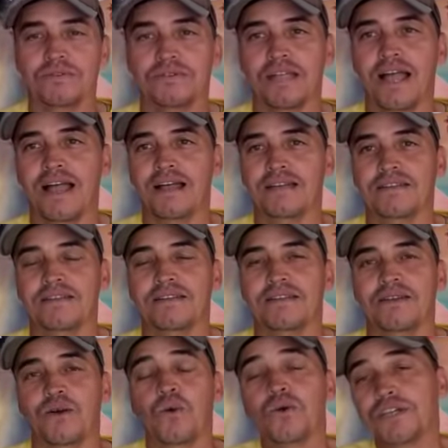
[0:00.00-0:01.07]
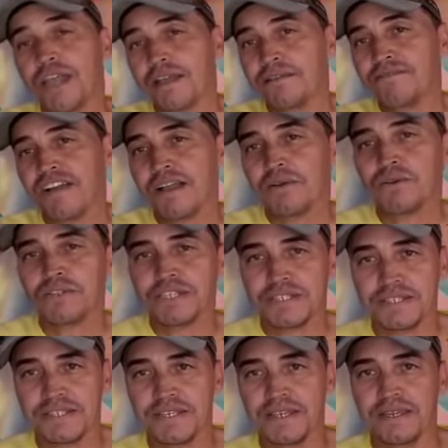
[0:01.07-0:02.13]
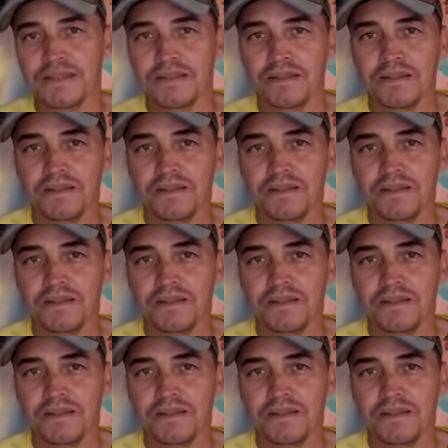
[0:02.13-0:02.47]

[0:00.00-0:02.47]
tá? O que que vai acontecer?